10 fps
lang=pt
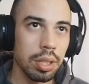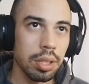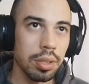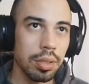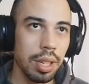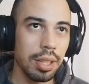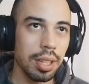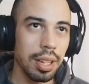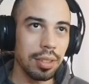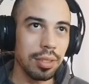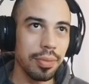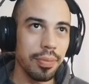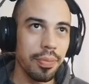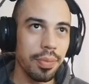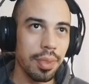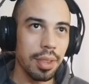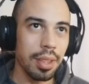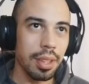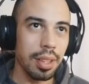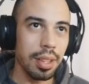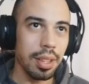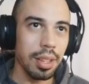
Nossa, Tentando. os da minigun não pega, mano.